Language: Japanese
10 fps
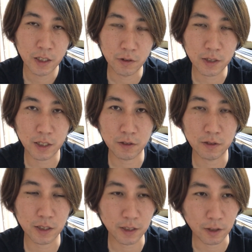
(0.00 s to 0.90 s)
言ったりする
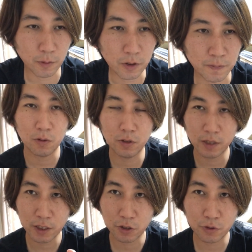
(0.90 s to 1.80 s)
んですけどもそういう
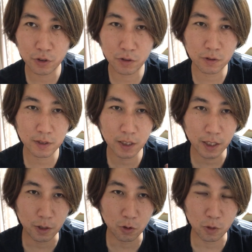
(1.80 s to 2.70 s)
ね収集のつか
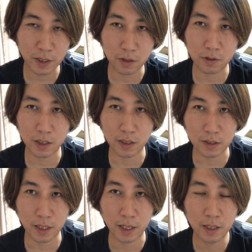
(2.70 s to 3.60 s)
ない言葉によってです
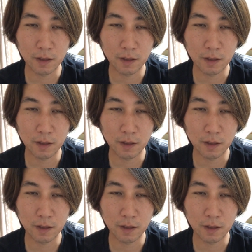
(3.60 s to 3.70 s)
ね、